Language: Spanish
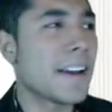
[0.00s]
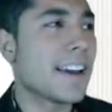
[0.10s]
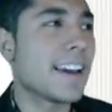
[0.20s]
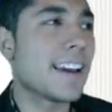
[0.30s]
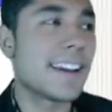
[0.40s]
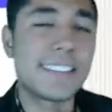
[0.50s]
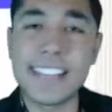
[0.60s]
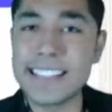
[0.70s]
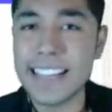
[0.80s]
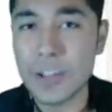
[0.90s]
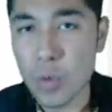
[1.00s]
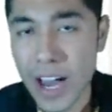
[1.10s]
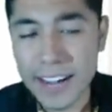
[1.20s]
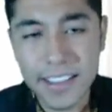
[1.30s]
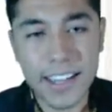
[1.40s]
eh, César
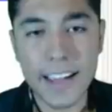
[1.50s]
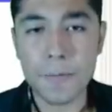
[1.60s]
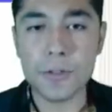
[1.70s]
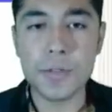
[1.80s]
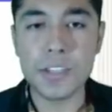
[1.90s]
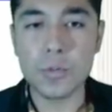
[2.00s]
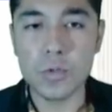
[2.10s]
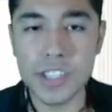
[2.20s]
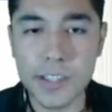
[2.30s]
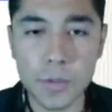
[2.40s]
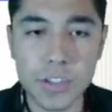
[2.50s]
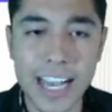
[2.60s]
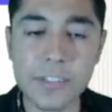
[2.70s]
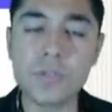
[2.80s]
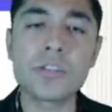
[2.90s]
Duarte, hemos visto muchísimos
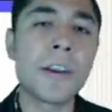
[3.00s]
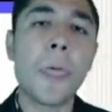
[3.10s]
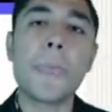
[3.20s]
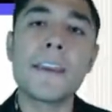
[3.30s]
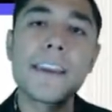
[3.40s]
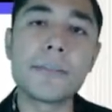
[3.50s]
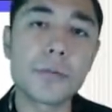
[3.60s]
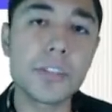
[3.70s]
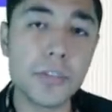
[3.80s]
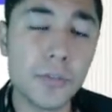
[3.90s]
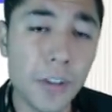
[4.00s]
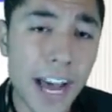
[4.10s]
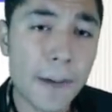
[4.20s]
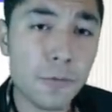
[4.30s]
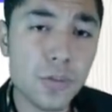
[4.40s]
casos y hemos visto
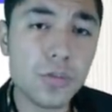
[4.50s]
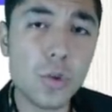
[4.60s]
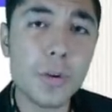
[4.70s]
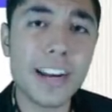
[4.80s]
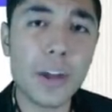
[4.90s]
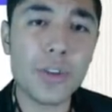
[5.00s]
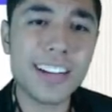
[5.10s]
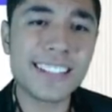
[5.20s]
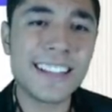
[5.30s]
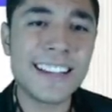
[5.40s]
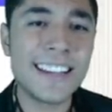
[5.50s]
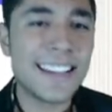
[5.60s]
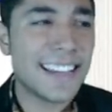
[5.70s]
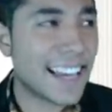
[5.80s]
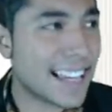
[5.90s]
a muchos gobernadores
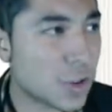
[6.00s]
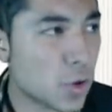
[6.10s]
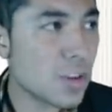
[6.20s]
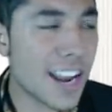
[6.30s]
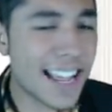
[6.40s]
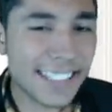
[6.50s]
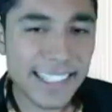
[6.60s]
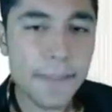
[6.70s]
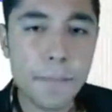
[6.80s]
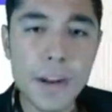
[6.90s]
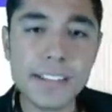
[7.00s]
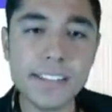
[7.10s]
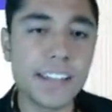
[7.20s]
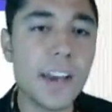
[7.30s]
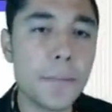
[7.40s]
que son simples, y
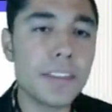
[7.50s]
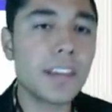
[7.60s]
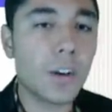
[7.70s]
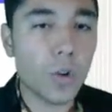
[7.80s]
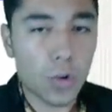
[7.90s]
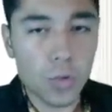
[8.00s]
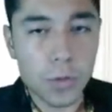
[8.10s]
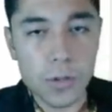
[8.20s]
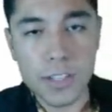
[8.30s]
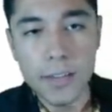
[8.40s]
sencillamente corruptos.